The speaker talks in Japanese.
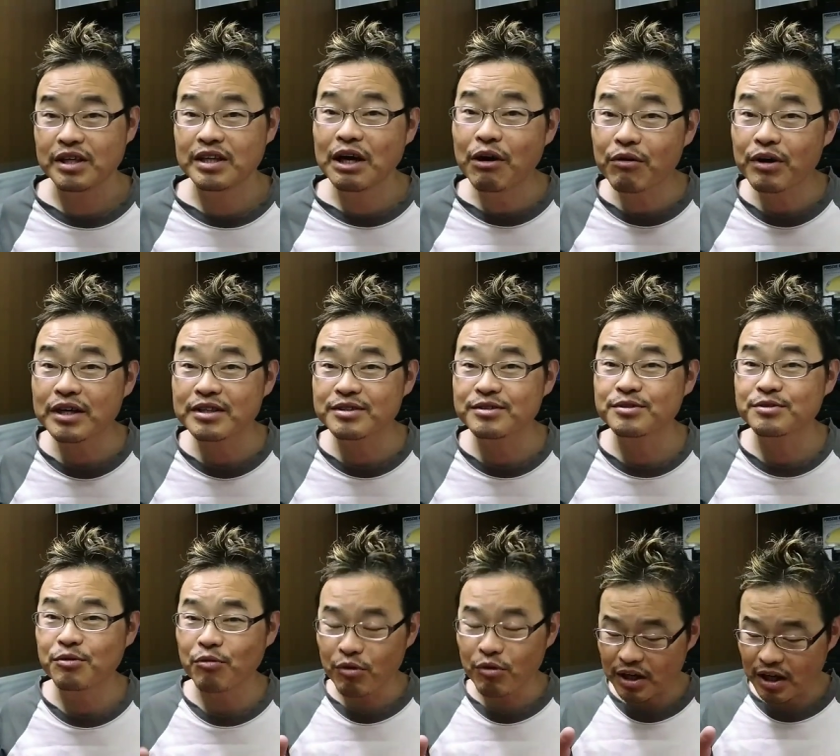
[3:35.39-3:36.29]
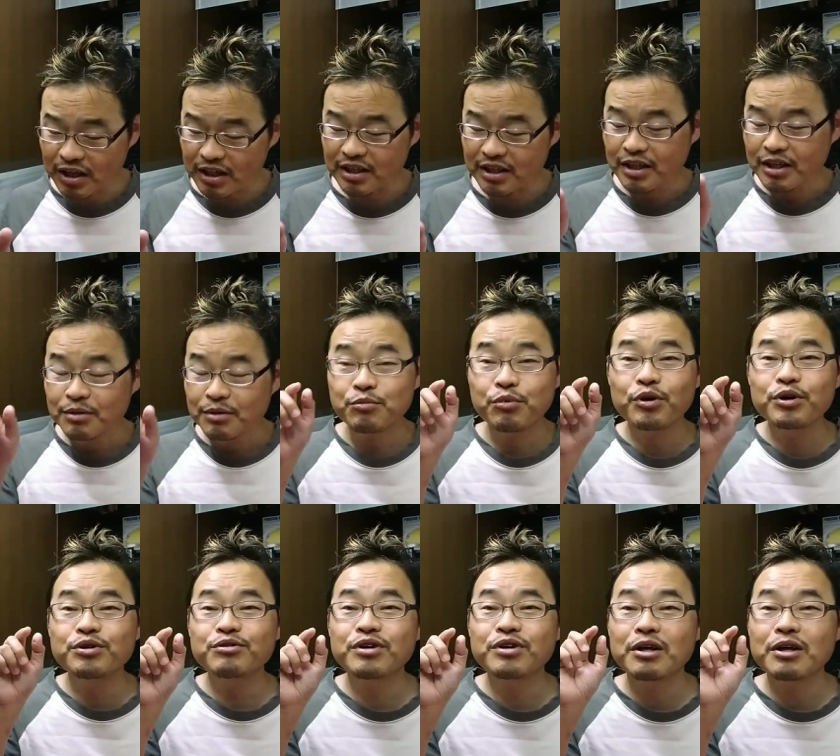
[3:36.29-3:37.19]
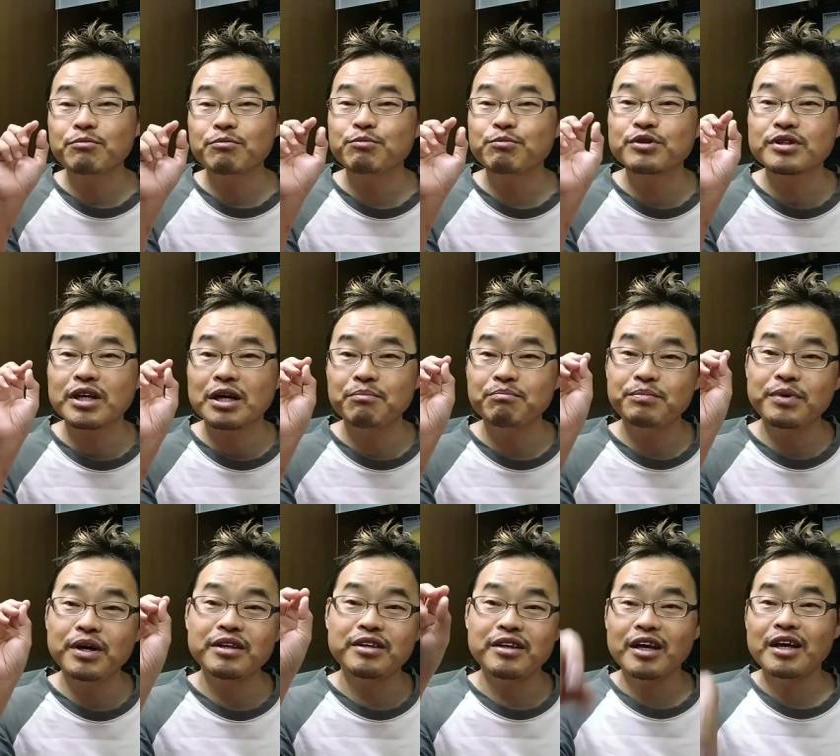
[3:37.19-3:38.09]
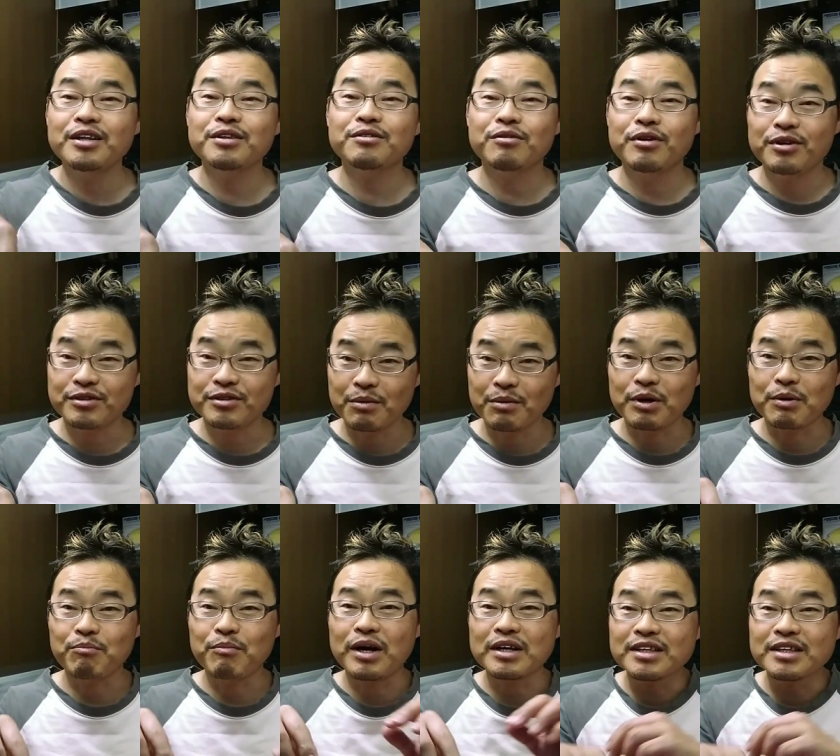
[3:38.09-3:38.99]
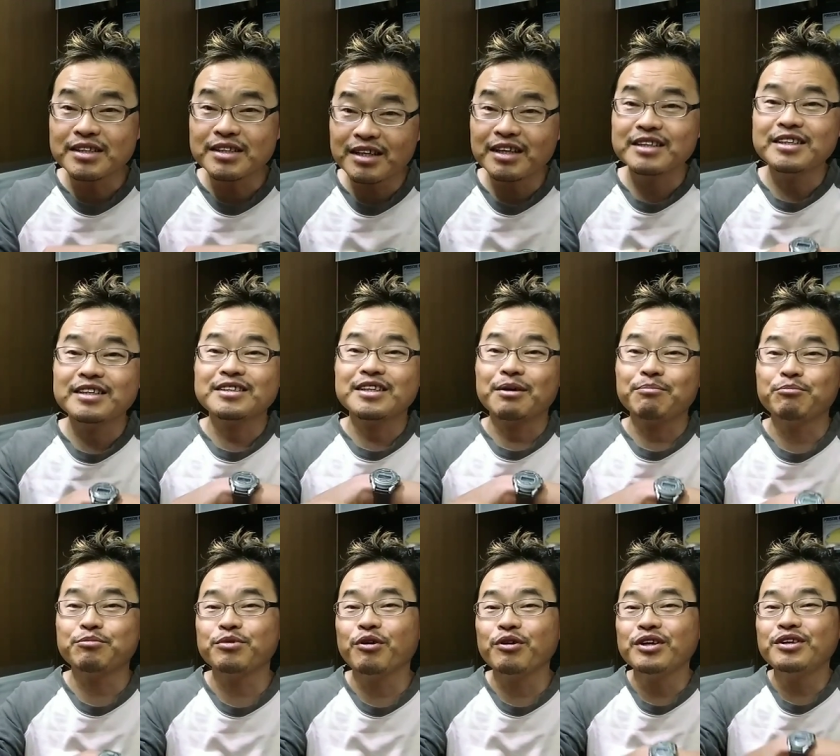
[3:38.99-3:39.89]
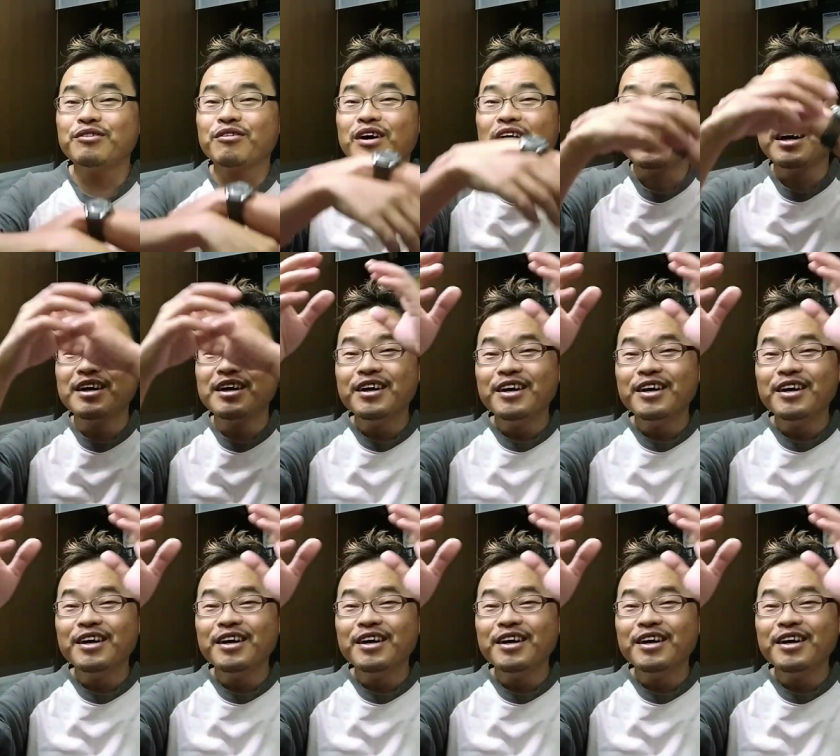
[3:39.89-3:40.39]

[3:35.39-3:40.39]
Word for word: で、なおかつ、今回、ポイントアップキャンペーンにエントリーすれば、またさらにさ、ポイントが